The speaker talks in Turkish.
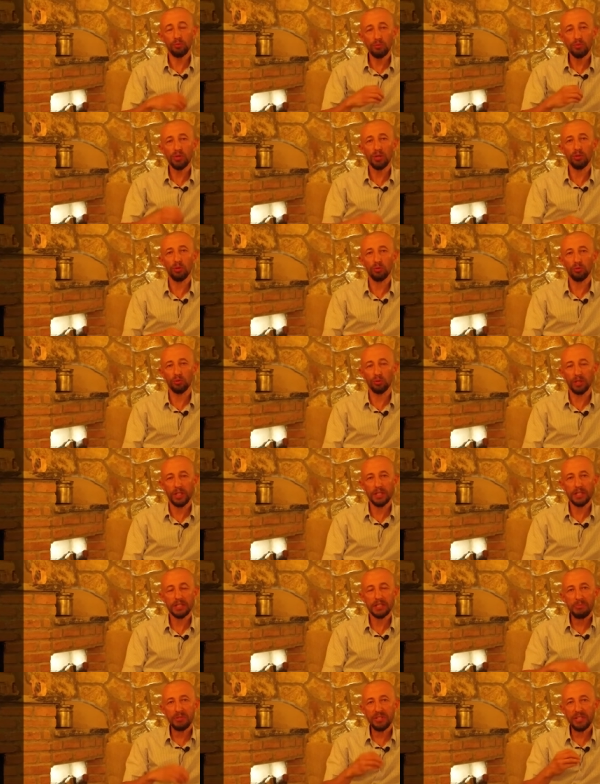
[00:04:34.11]
toplumsal
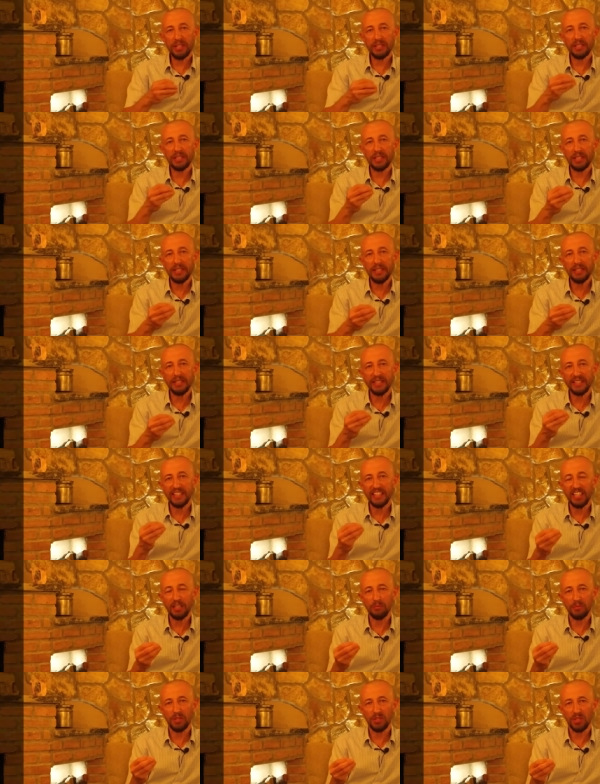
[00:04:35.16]
olgular bireyleri
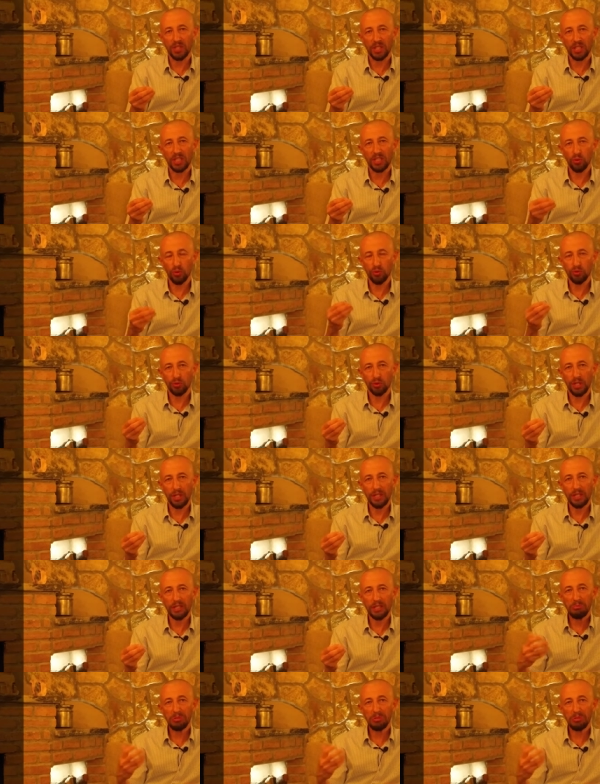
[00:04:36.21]
indirgenemeyecek ölçüde